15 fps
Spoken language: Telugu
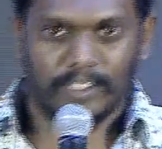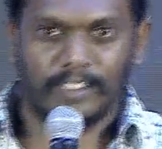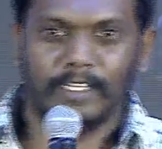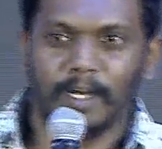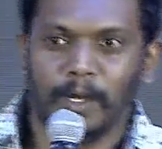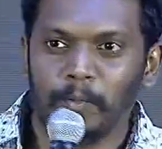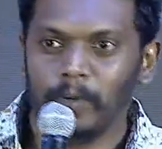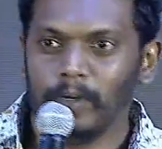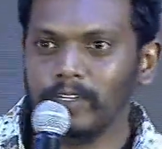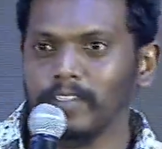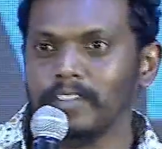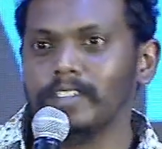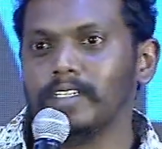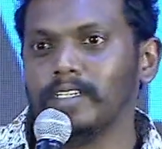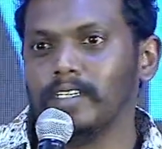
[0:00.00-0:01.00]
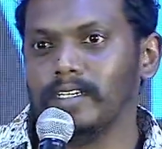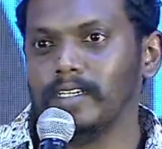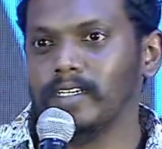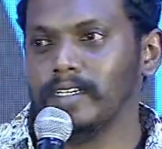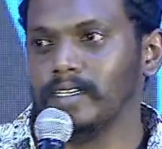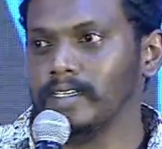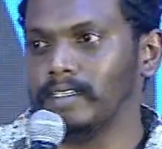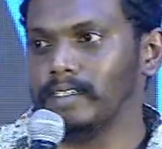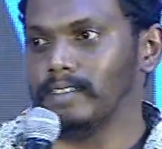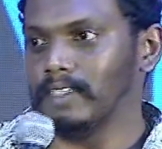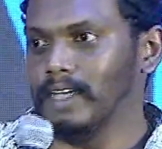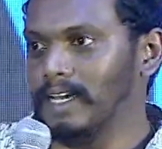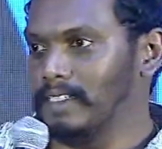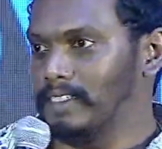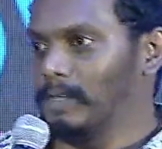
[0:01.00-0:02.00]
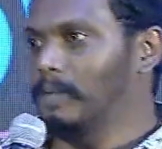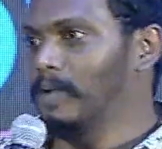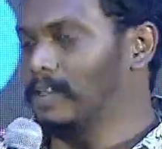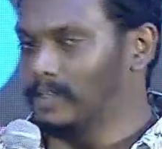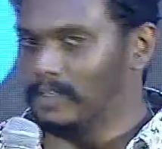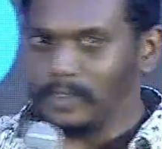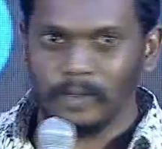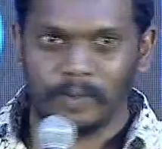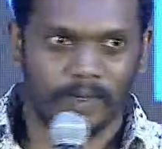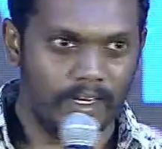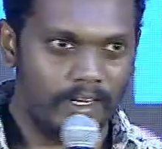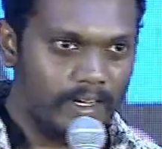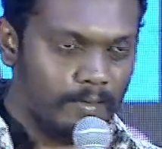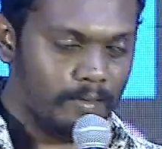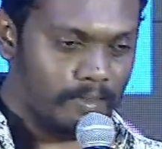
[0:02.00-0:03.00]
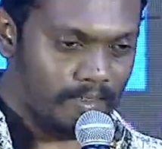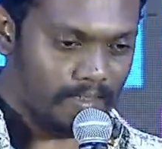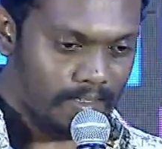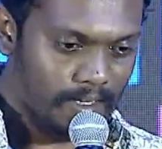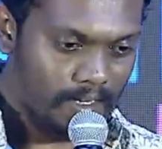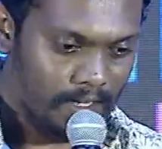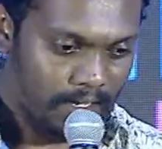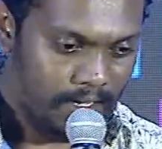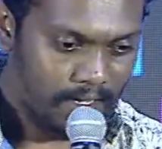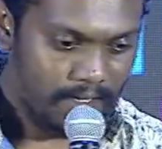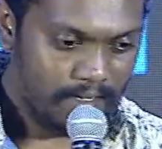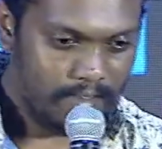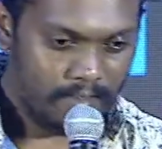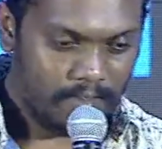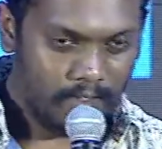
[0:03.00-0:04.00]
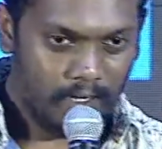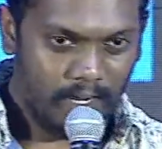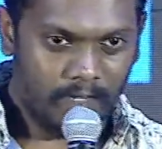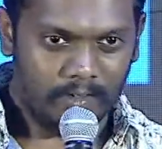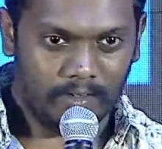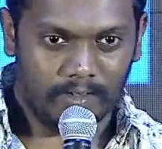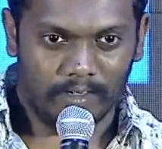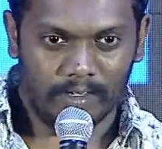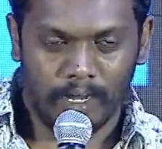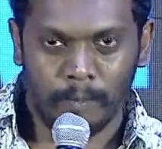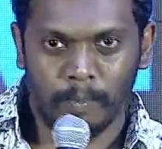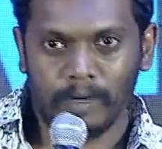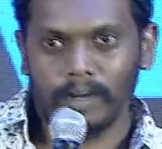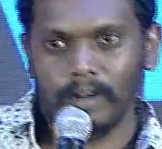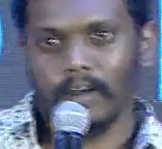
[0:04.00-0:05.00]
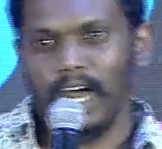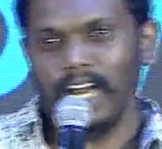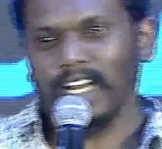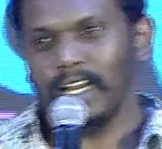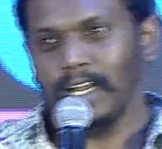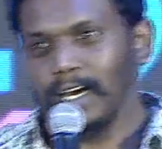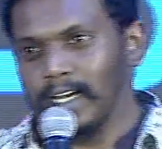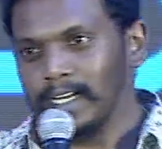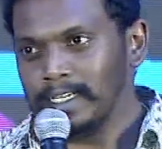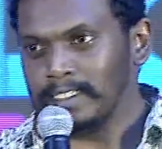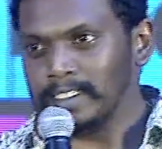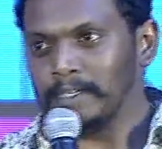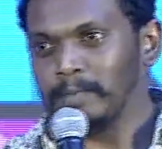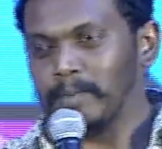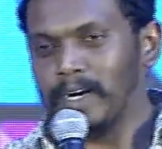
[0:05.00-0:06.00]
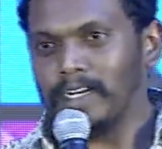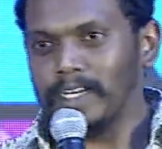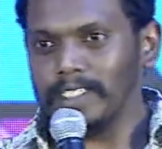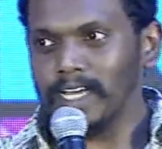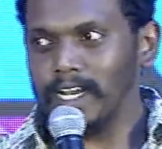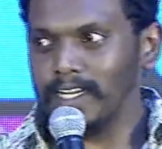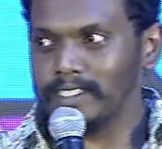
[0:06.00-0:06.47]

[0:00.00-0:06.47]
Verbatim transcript: చిన్నప్పటి నుంచి సార్ సినిమాలు చూస్తూ పెరిగాము సో నాకు అప్పట్లో అన్న అనే సినిమా అంటే చాలా